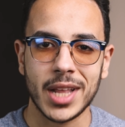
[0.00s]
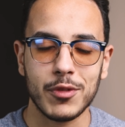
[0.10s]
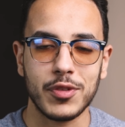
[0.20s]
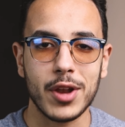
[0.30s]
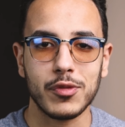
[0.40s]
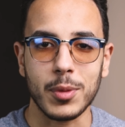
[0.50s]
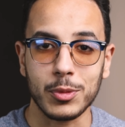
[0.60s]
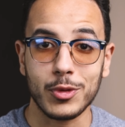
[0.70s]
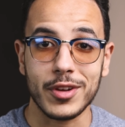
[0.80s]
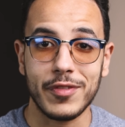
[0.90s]
الف الف
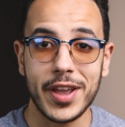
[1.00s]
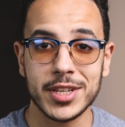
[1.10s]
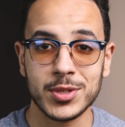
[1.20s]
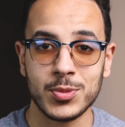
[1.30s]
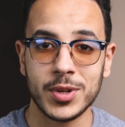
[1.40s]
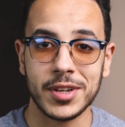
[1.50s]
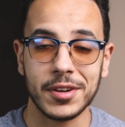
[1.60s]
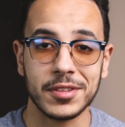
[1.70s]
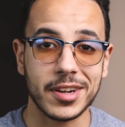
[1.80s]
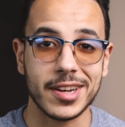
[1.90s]
مبروك اللي فايز
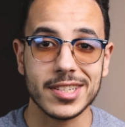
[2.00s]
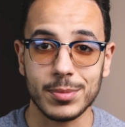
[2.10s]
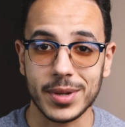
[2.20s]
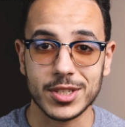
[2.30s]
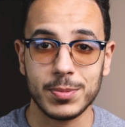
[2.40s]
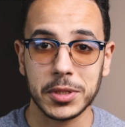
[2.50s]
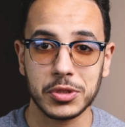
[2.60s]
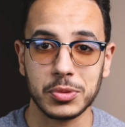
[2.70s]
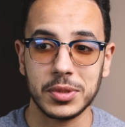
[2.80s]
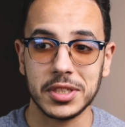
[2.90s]
وهارد لك لسه ما
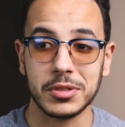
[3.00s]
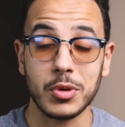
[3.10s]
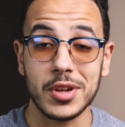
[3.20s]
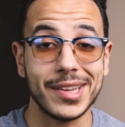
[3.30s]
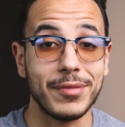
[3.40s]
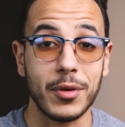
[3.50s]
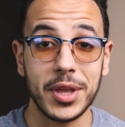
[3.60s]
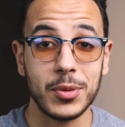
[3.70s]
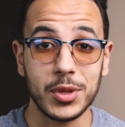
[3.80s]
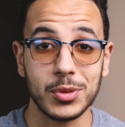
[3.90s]
كسبتش وكل جيف
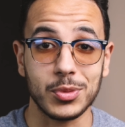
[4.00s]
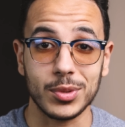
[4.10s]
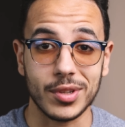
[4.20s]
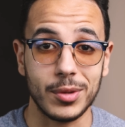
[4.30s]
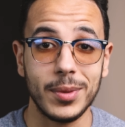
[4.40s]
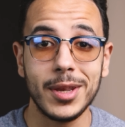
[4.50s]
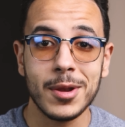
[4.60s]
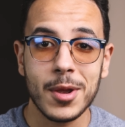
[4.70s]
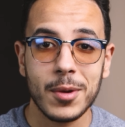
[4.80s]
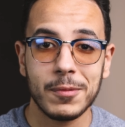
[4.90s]
اواي وانتوا
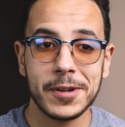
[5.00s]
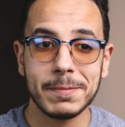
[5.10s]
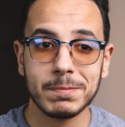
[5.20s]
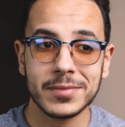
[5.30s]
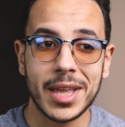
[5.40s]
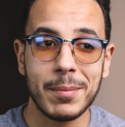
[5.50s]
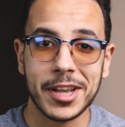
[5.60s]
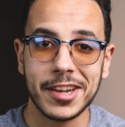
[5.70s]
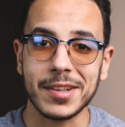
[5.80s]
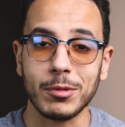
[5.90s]
طيبين ودايما
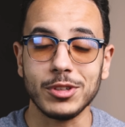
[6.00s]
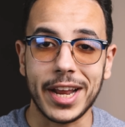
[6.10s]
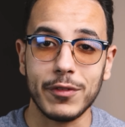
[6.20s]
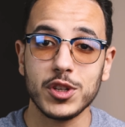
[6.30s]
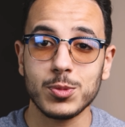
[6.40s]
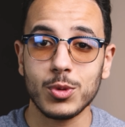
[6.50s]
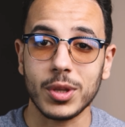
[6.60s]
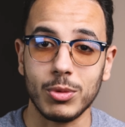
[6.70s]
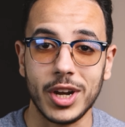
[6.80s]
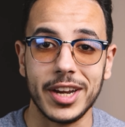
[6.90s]
كده تابعوني على فيسبوك
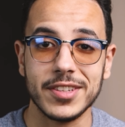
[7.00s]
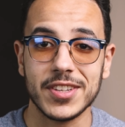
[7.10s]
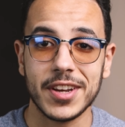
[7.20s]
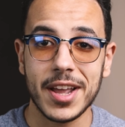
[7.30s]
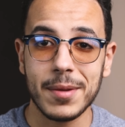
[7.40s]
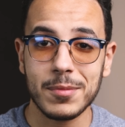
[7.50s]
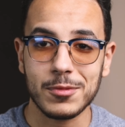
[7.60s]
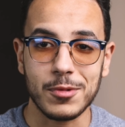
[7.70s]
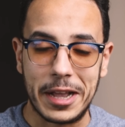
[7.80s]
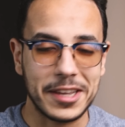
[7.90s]
تابعوني على انستجرام
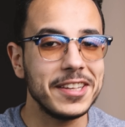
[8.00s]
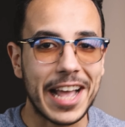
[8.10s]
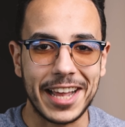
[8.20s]
واكيد